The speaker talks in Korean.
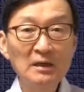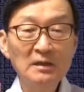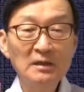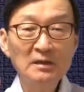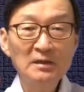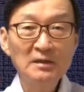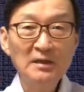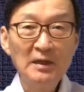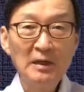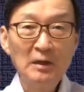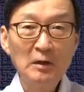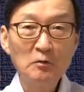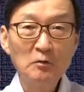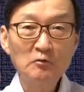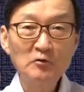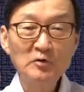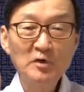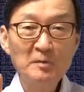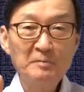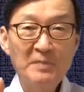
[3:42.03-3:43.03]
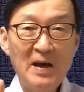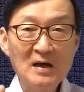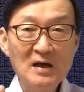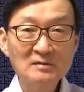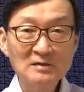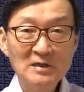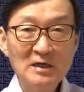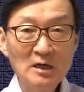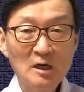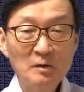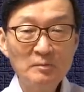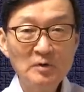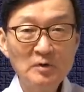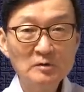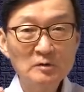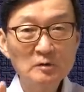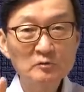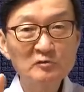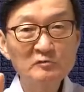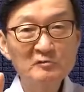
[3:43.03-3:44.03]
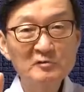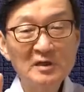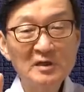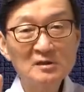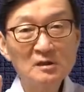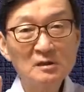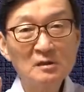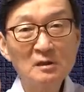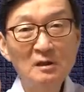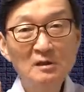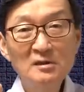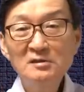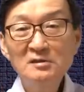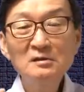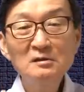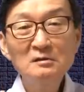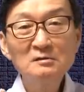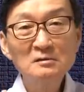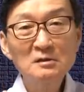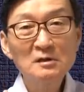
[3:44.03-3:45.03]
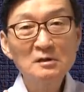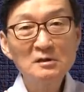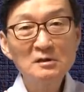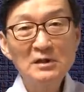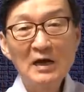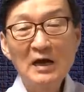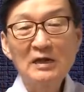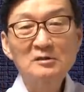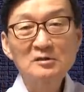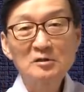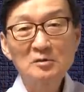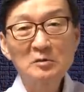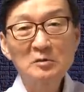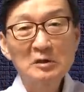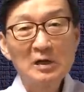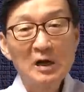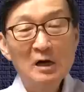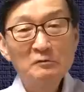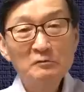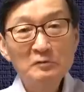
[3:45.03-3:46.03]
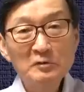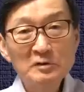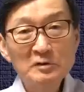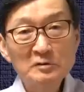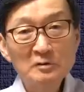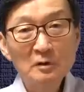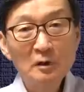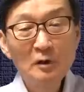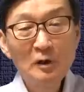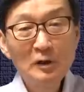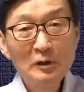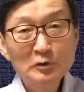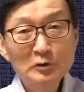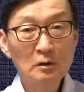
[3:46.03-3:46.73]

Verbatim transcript: 이게 우리 방산에 비해서 두 가지 결정적인 약점을 갖고 있죠.